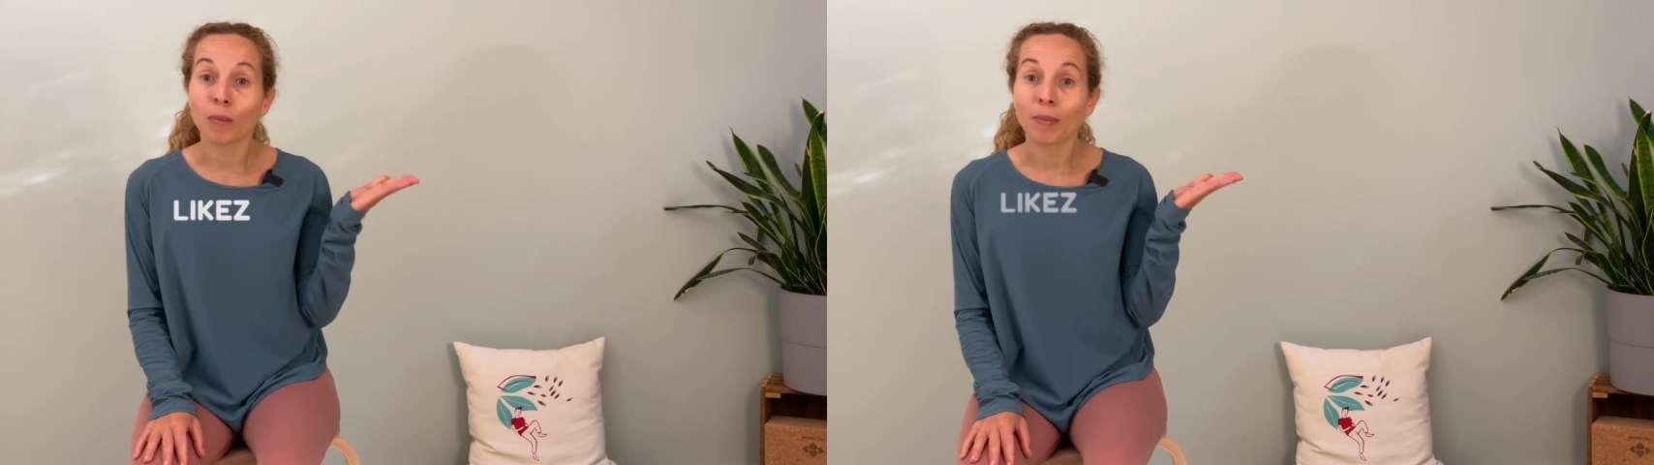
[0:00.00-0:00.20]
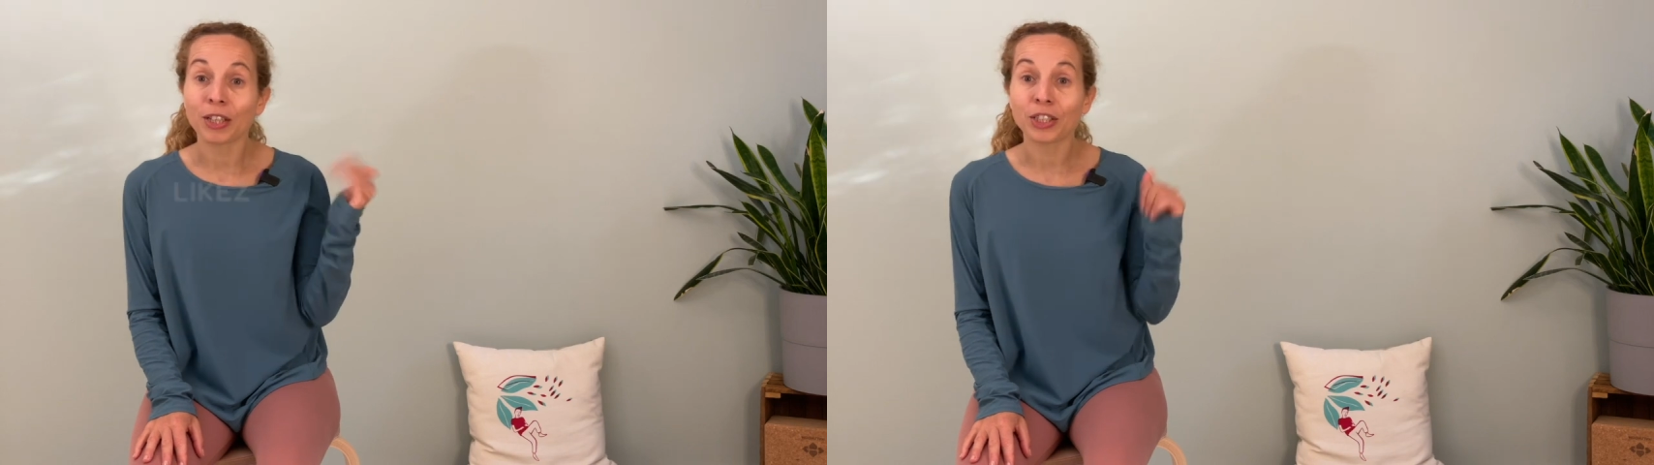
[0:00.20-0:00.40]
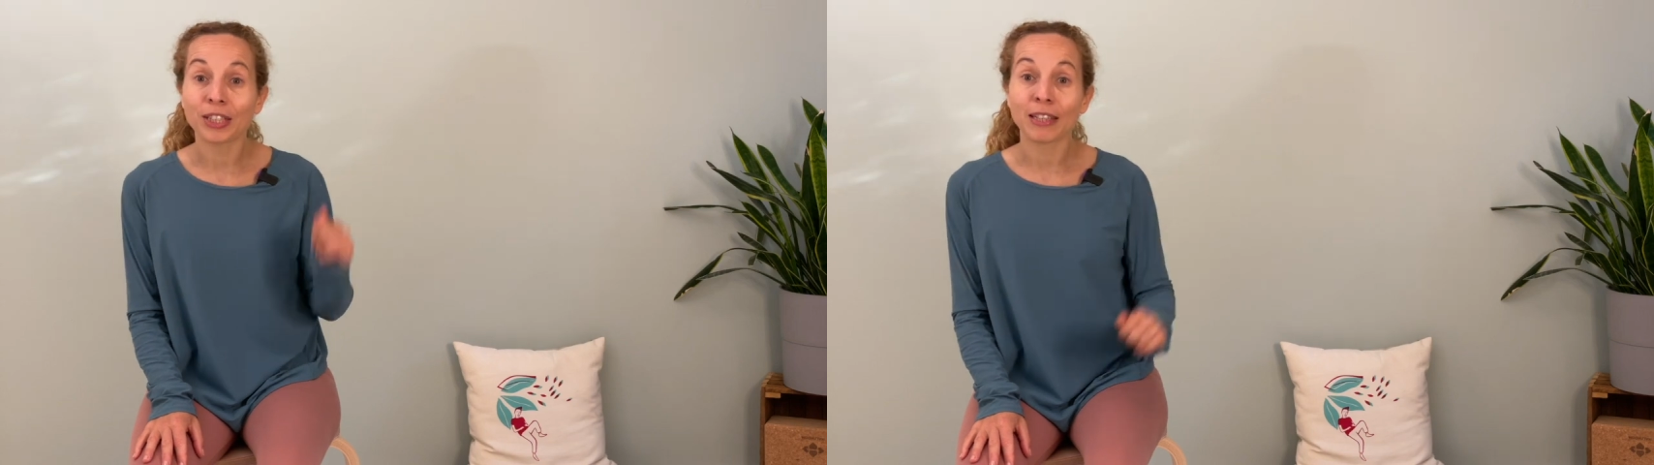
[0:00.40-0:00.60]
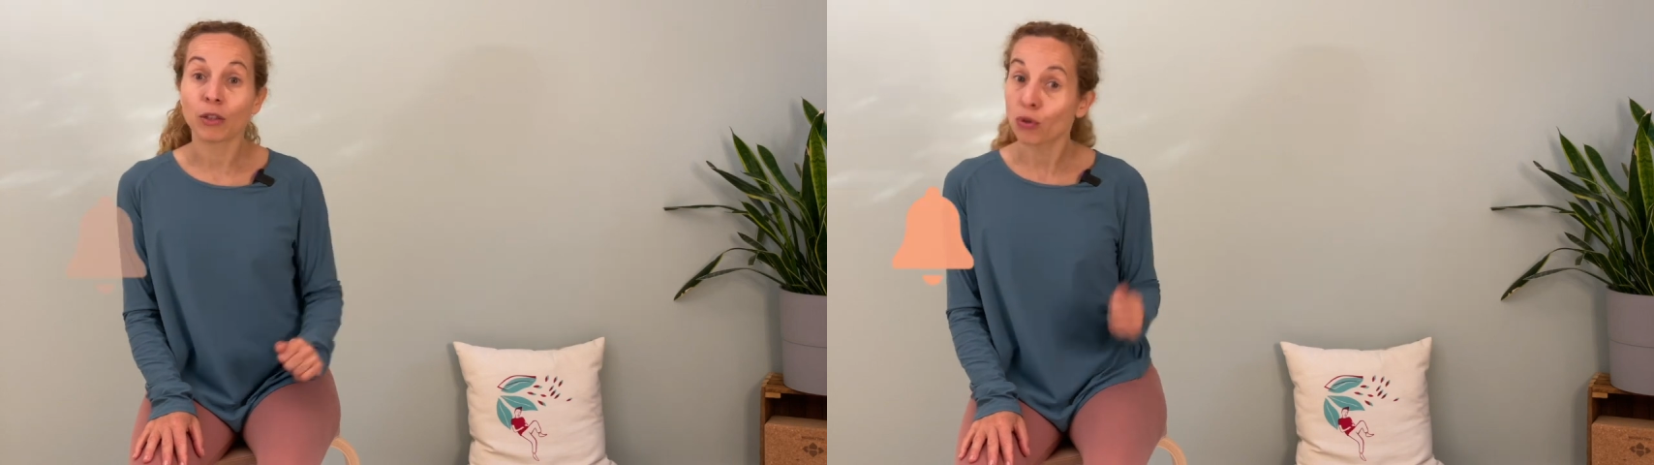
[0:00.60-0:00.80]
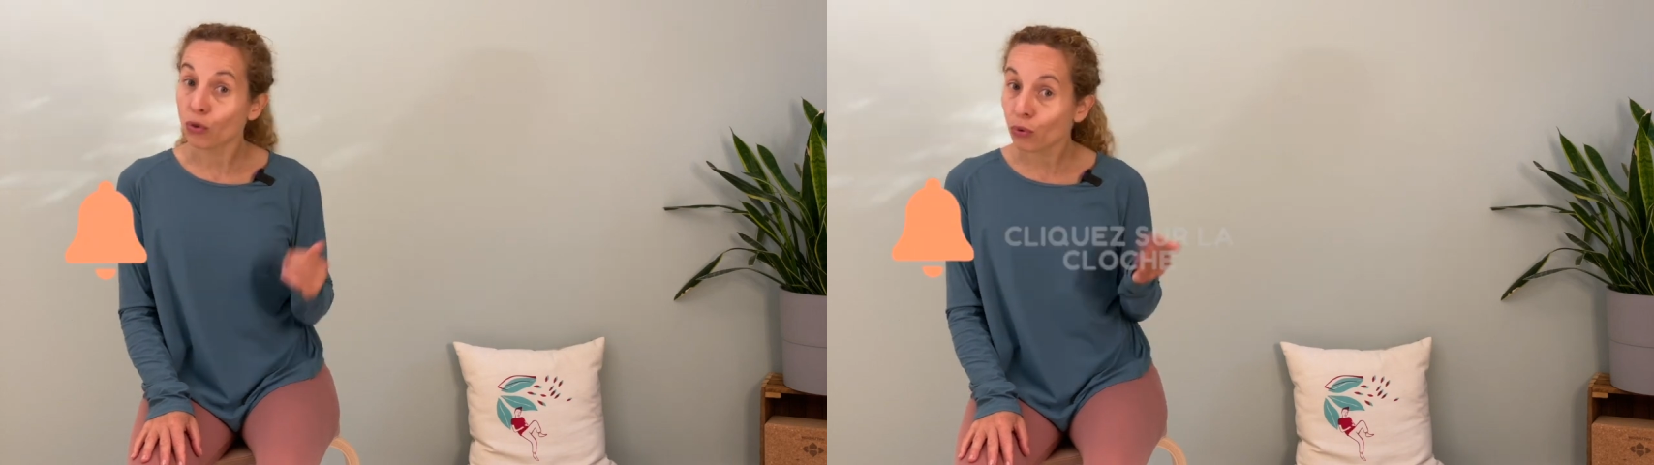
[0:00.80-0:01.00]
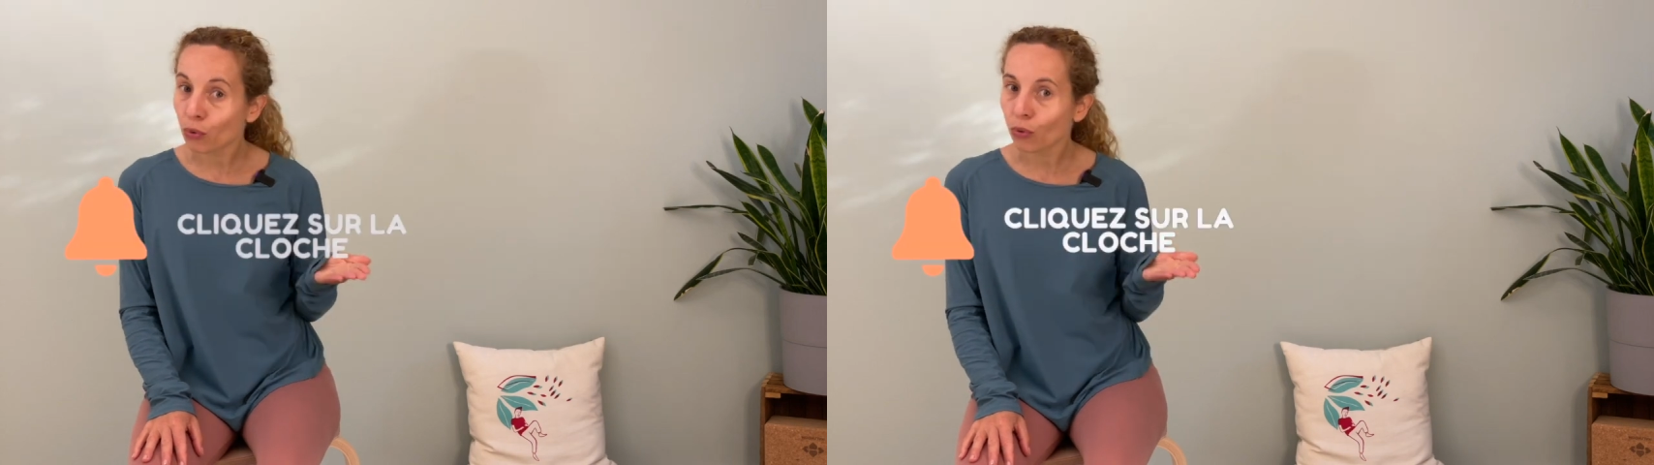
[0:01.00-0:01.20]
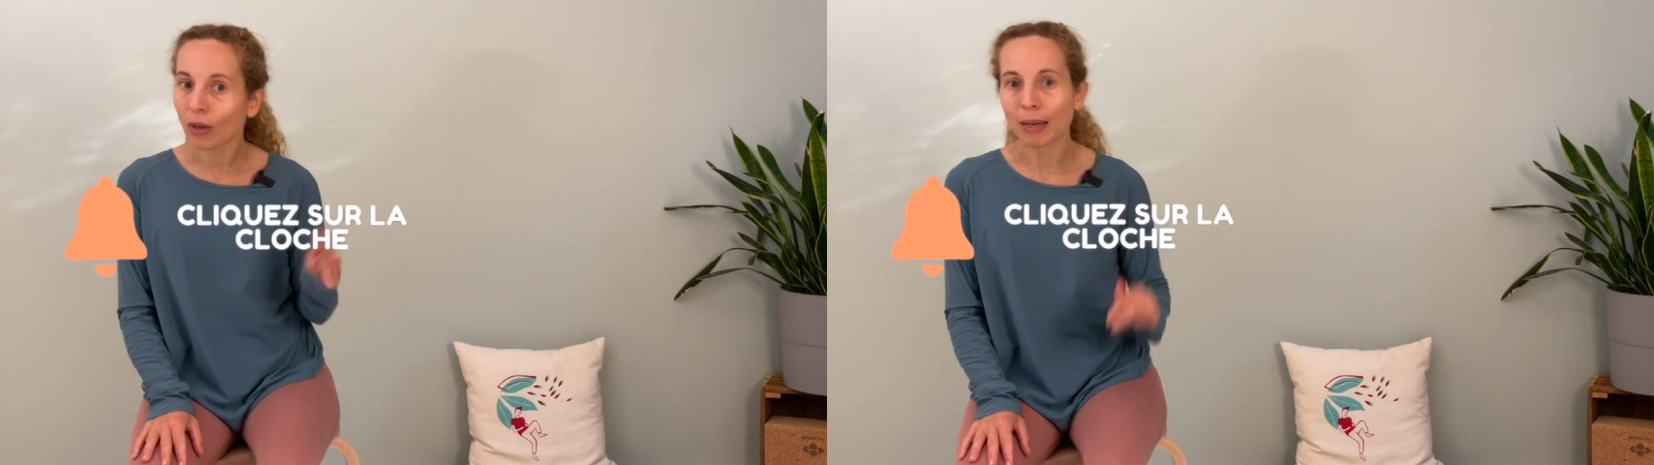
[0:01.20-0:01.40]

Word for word: ma chaîne sur